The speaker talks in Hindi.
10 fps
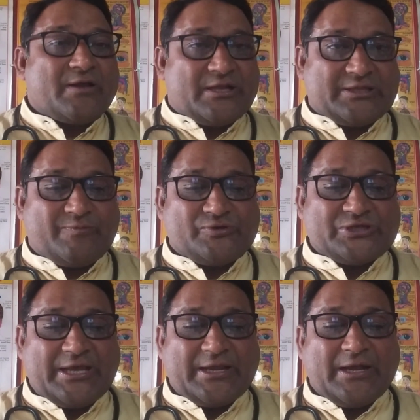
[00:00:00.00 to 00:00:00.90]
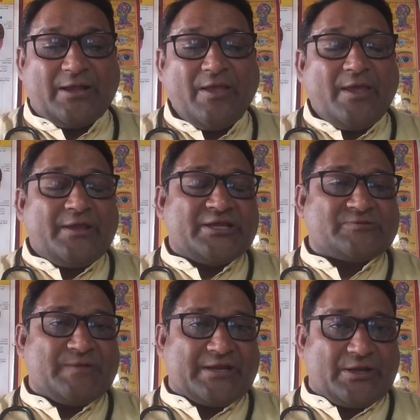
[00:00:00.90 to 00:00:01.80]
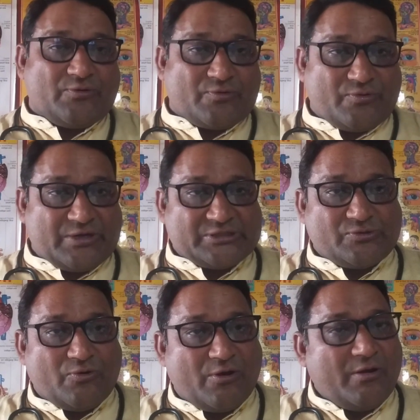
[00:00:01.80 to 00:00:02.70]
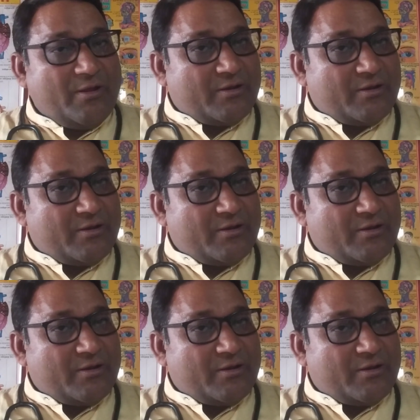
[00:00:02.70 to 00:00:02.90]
ख़त्म हो जाएगा इसमें कीटोकोनाजोल